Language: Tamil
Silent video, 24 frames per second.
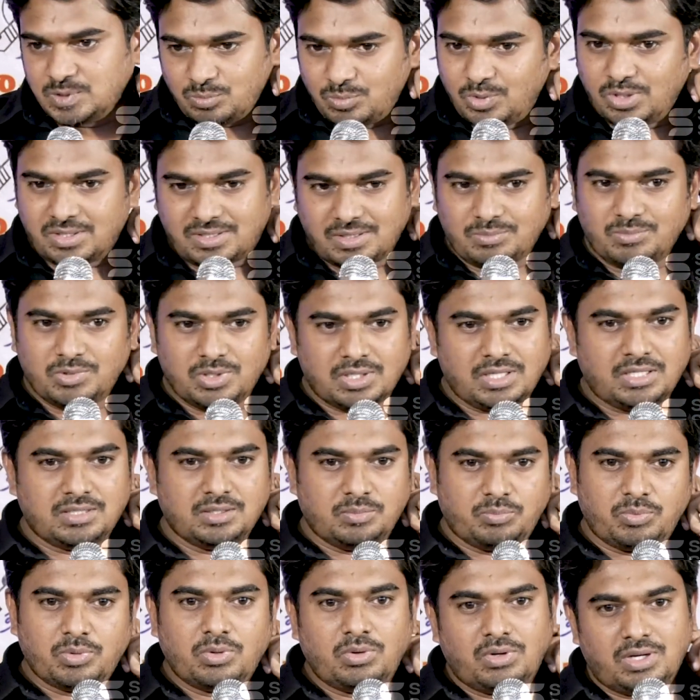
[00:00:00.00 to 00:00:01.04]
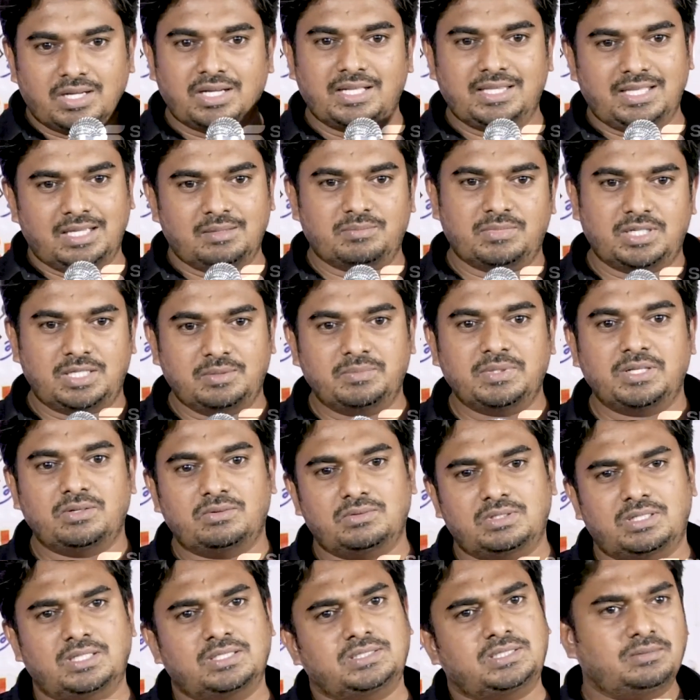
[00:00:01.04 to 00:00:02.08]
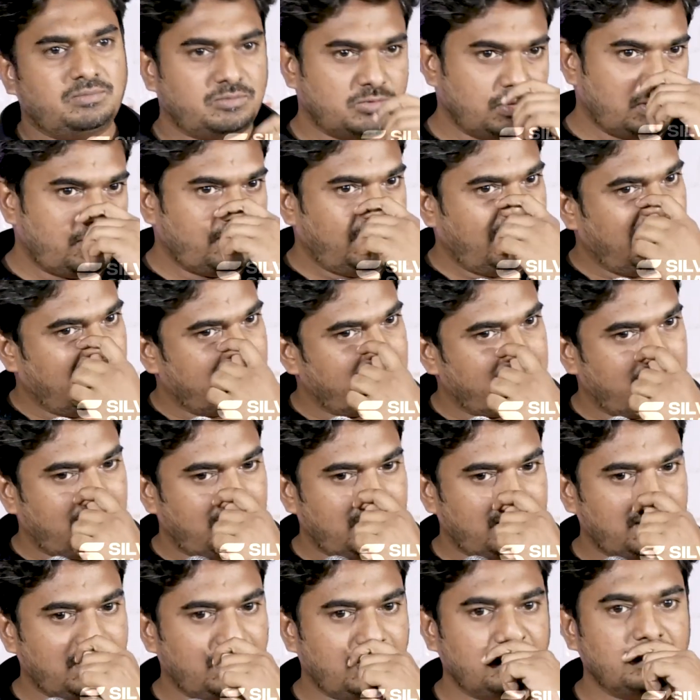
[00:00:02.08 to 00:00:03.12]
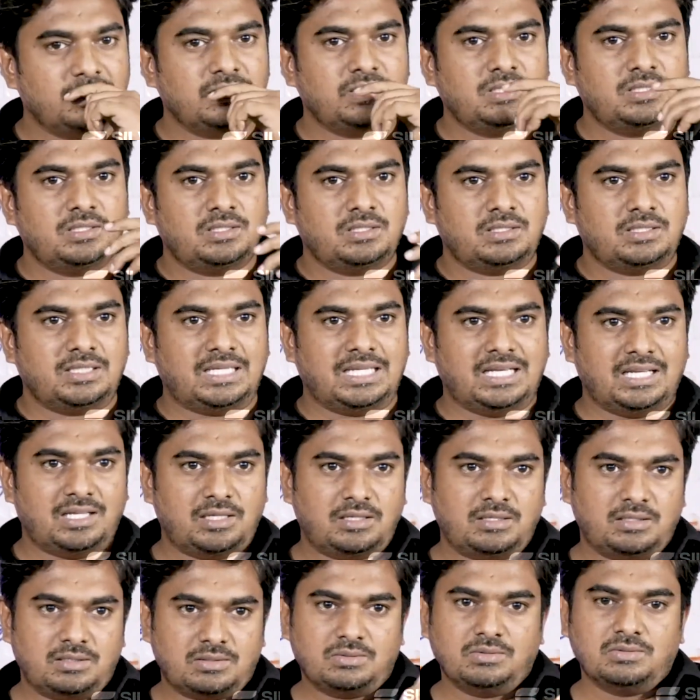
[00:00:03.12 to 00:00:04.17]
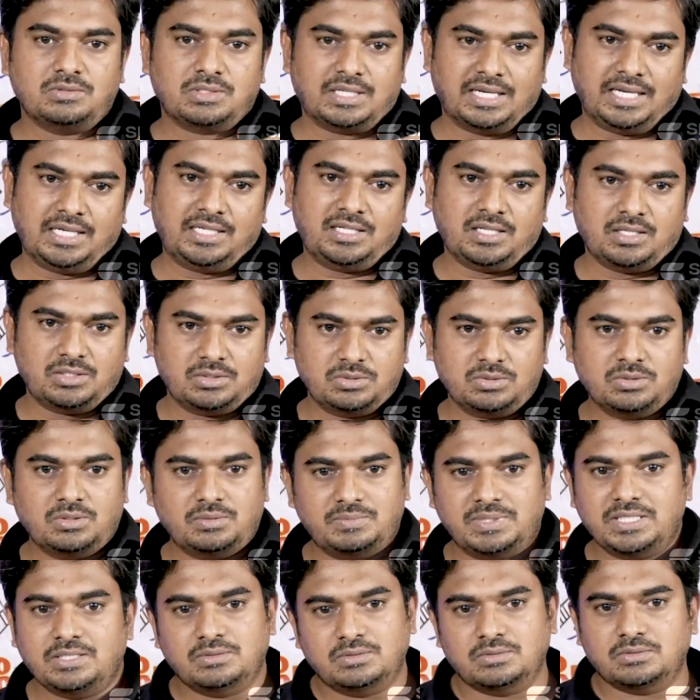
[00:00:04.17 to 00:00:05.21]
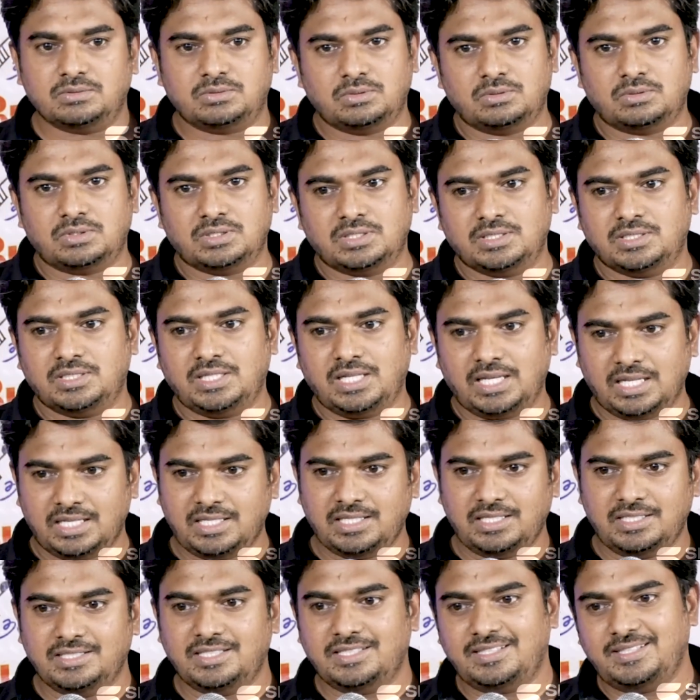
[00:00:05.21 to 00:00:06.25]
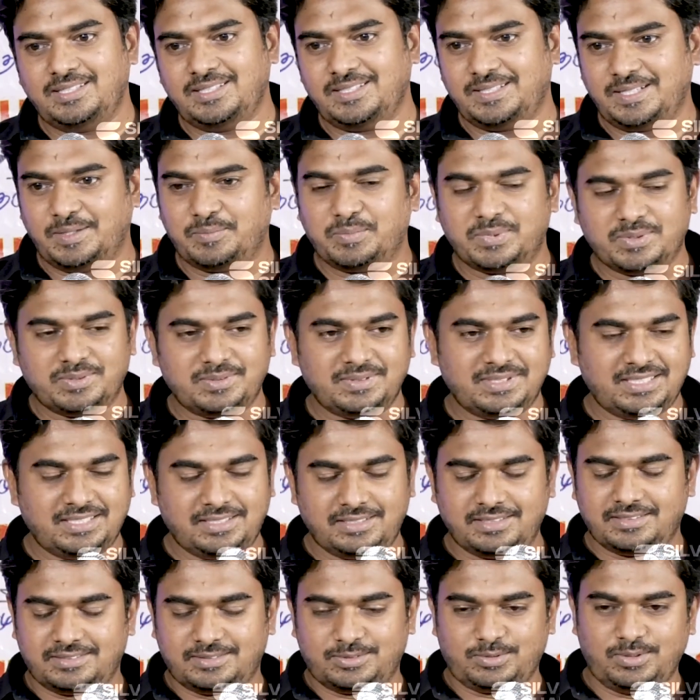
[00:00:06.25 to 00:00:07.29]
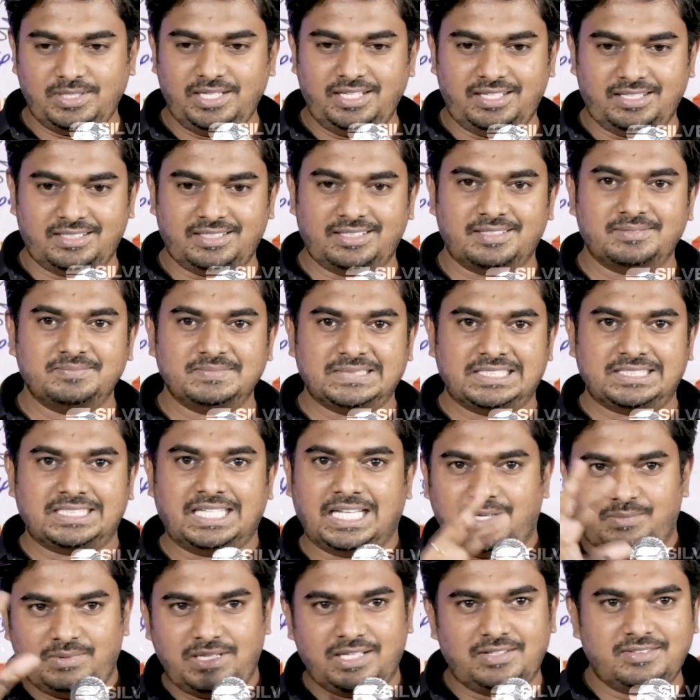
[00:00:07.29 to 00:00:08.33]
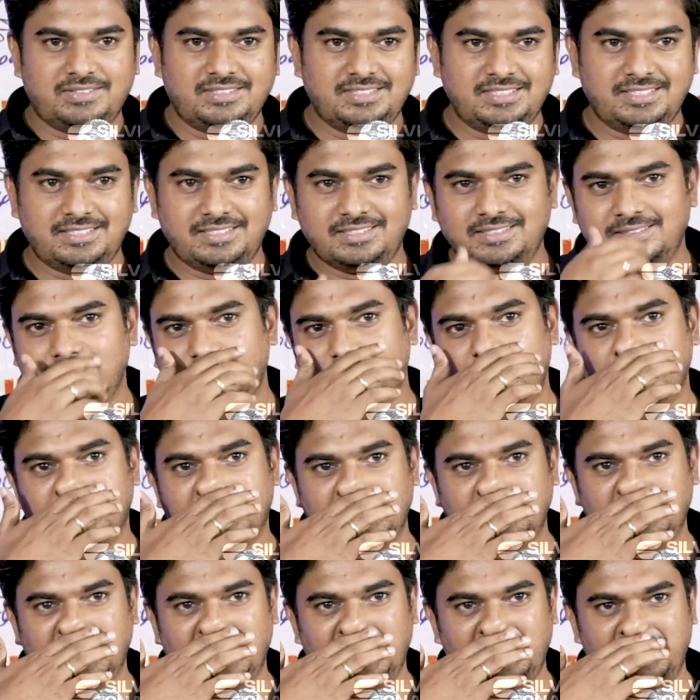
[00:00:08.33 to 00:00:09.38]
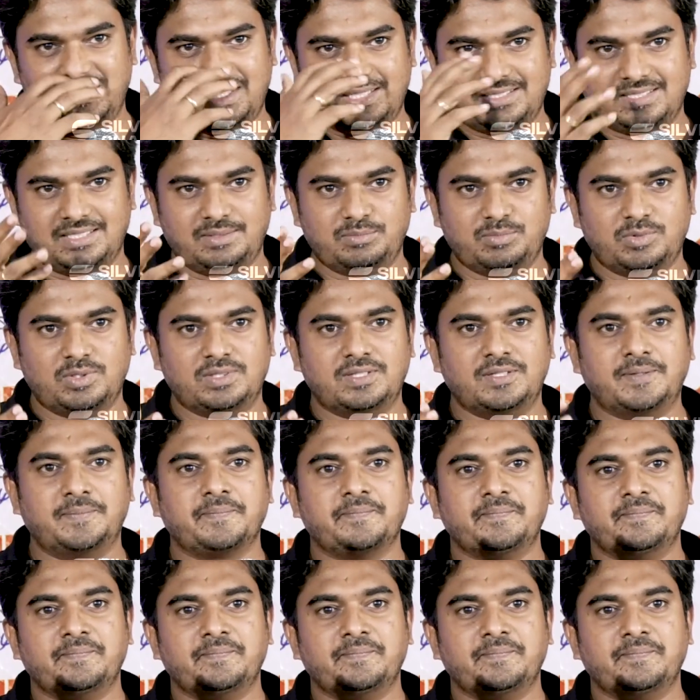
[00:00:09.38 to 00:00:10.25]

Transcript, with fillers: முழுக்க முழுக்க அந்த பொண்ணோட கதையாக மட்டுமே இருக்கும்னு நினச்சேன் ஒருவேளை அதனால தான் எல்லாருக்கும் கனெக்ட் ஆகுதோ அப்படின்னும் தோணுது எனக்கு இருந்தது நான் இப்போ இருந்தேன் நார்மலாக வந்து ஒரு சினிமாவில் வேலை செய்யும் பொழுது